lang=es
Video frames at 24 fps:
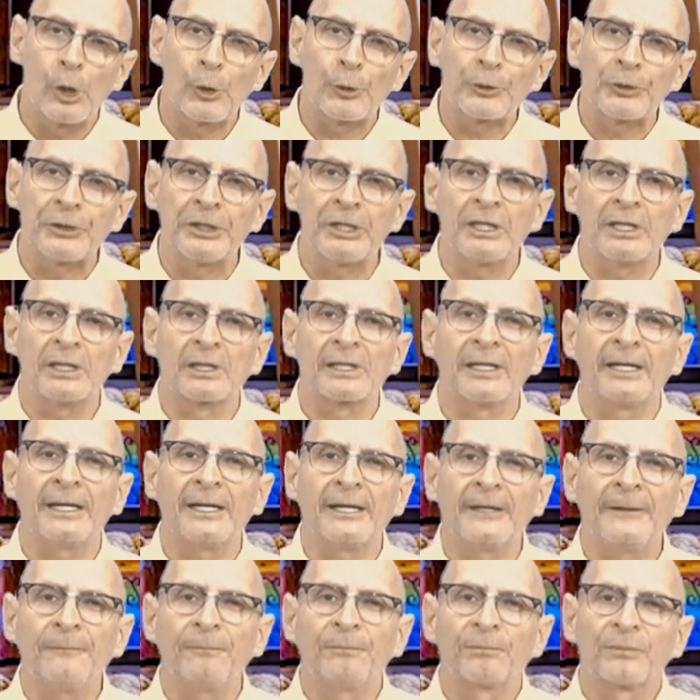una
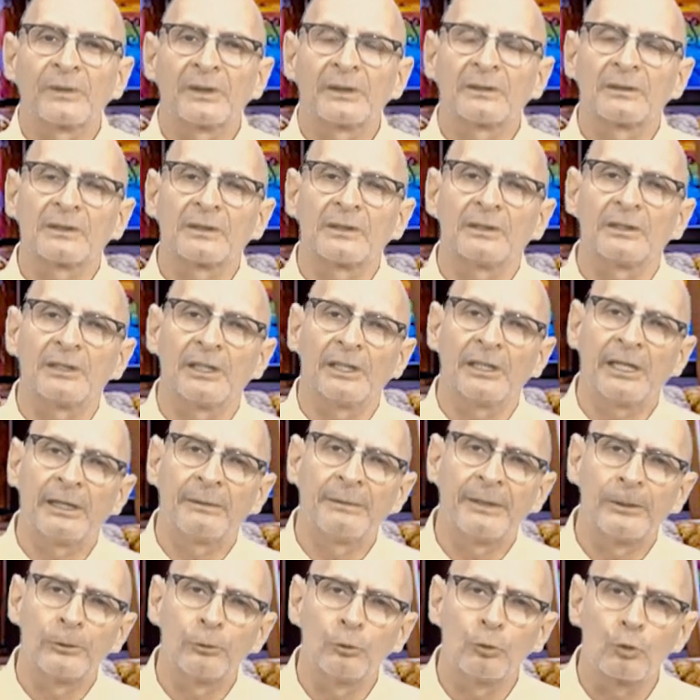hojita, si
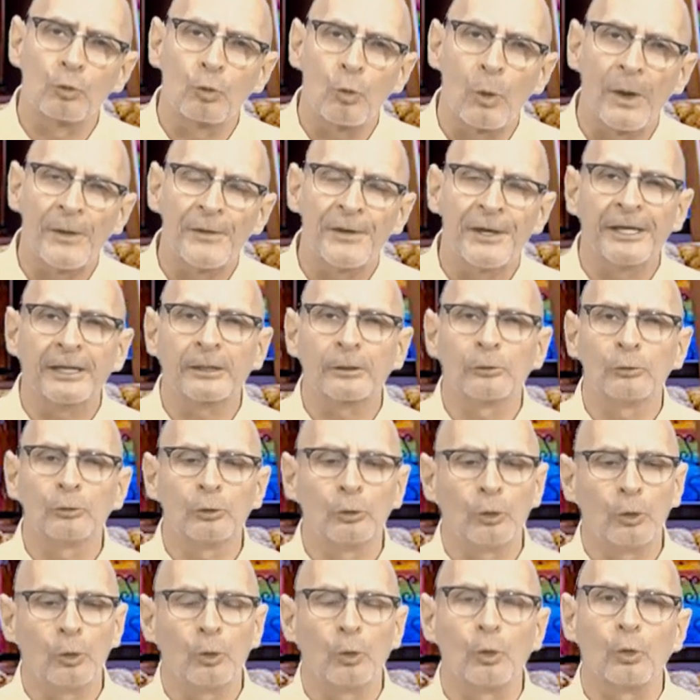tienen a la mano un
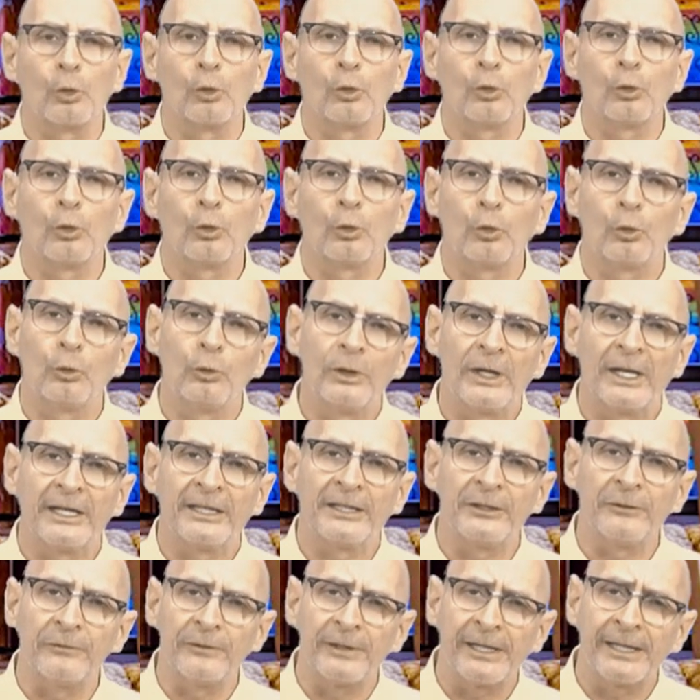cuaderno,
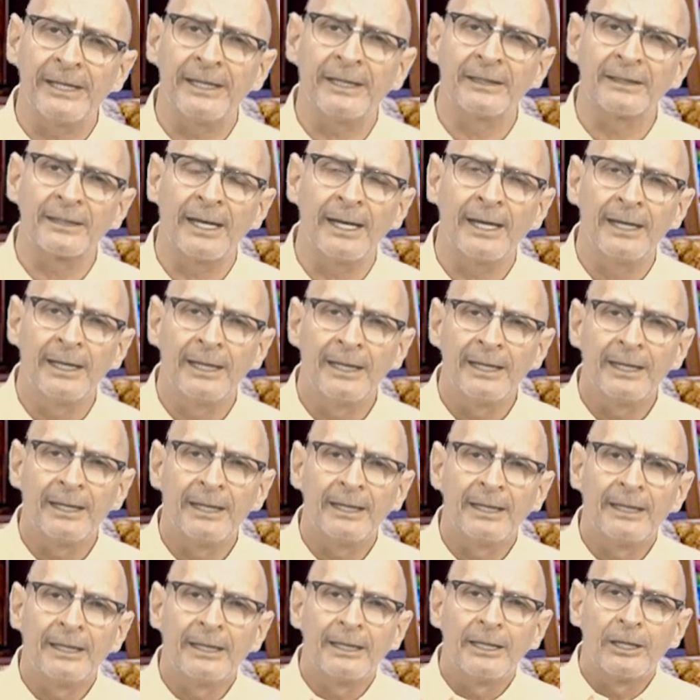una
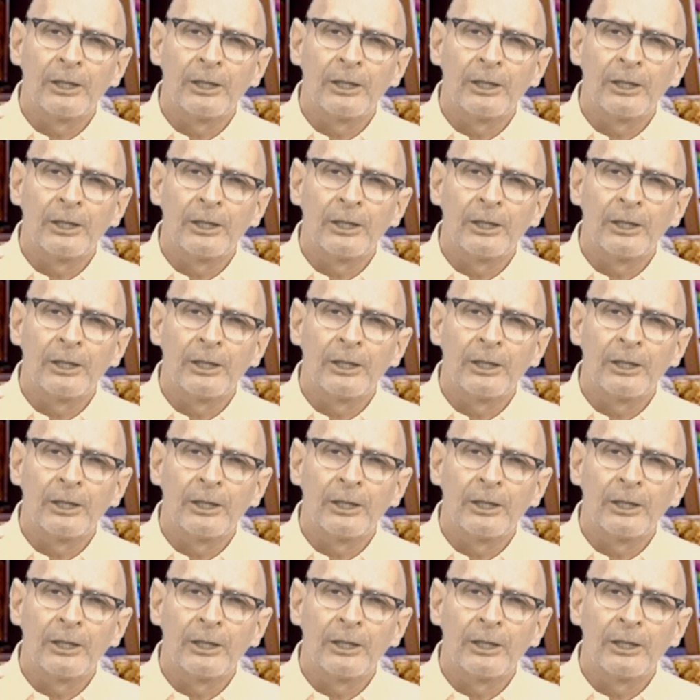libreta,